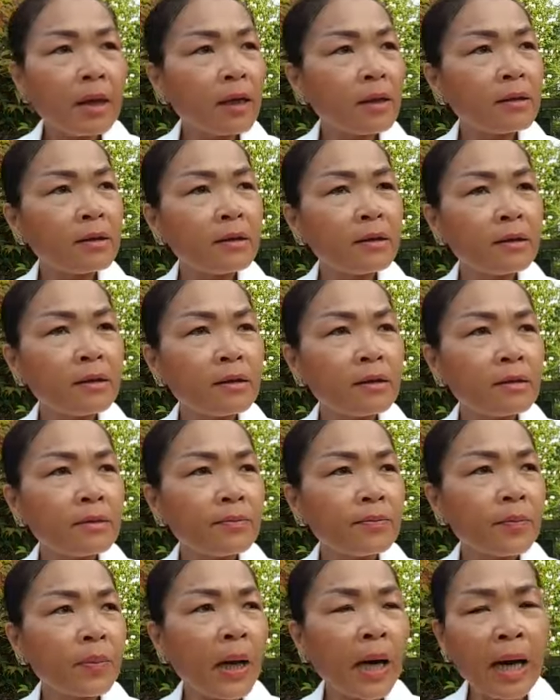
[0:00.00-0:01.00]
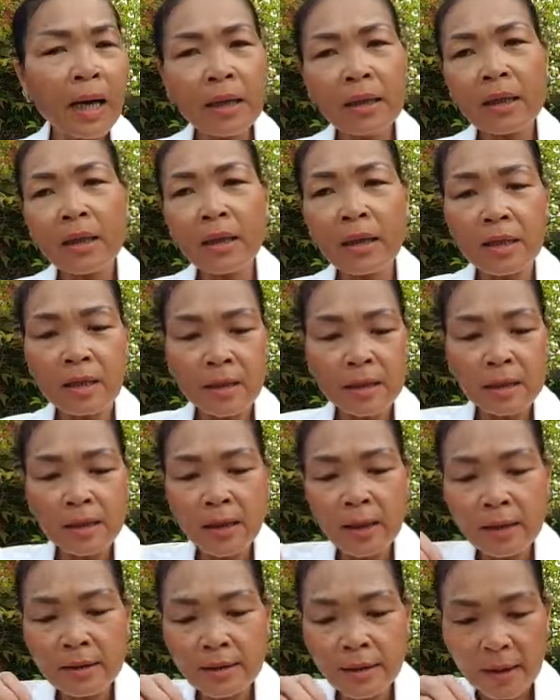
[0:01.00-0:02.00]
อันพักแล้วก็เนื้
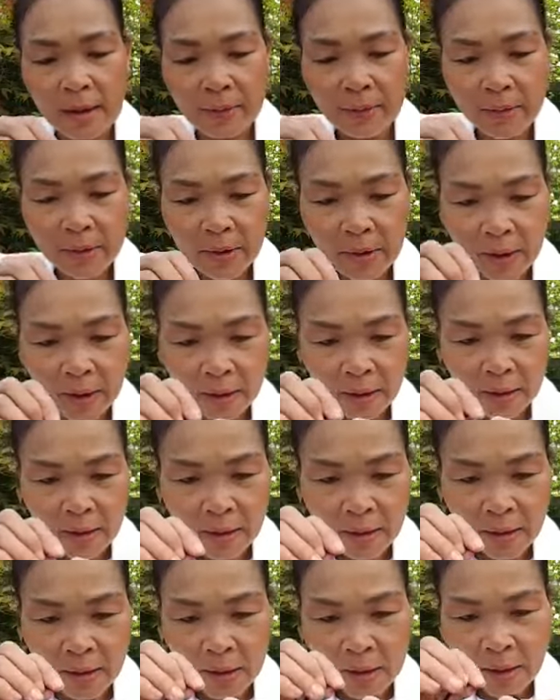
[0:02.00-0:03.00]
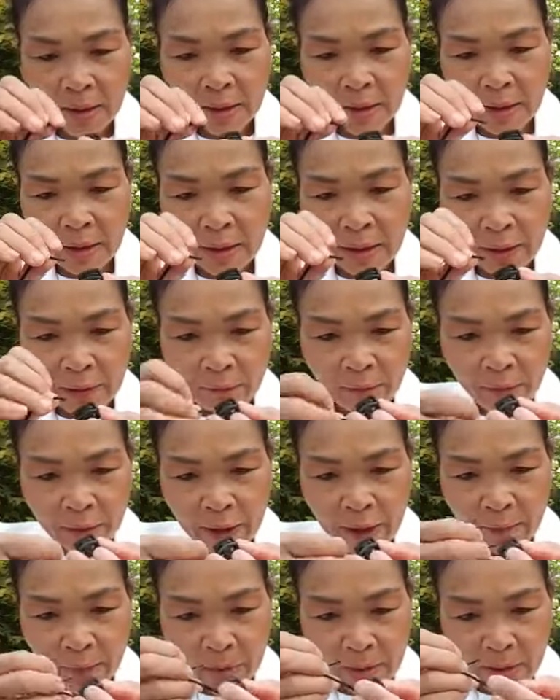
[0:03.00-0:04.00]
อจ้ะพันเอ็ดก็กินกินน้ำแฟ
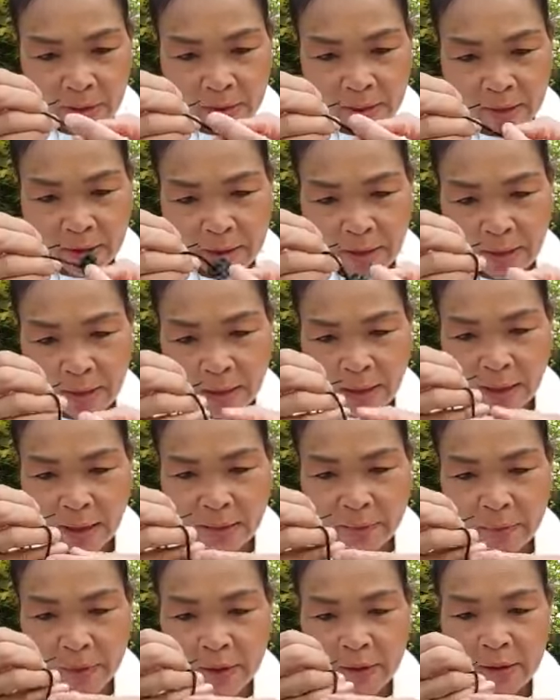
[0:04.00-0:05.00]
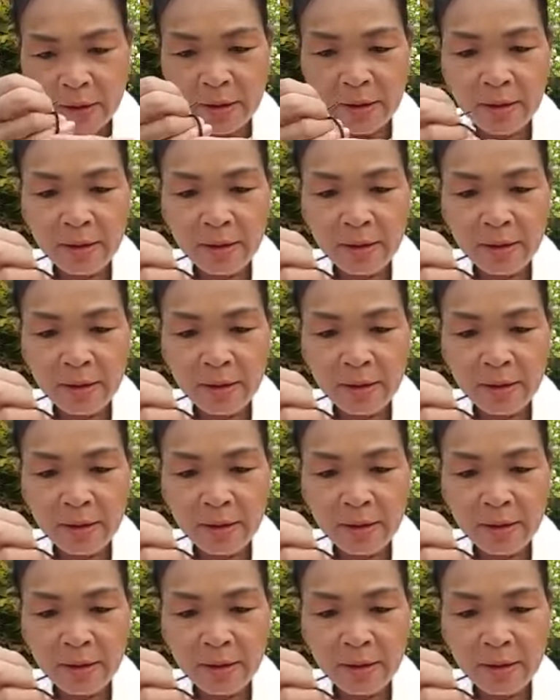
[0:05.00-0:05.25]
นไปเลย กินอาหารเพิ่น